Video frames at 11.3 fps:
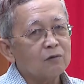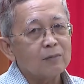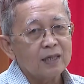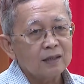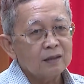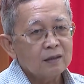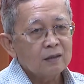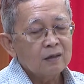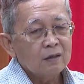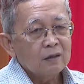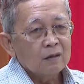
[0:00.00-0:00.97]
kho xăng dầu
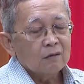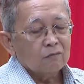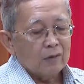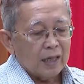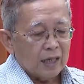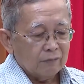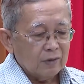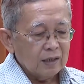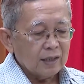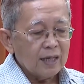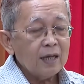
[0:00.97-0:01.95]
nhà bè, công
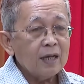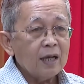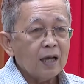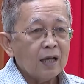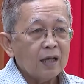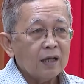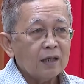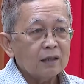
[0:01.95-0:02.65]
tác đào tạo, nâng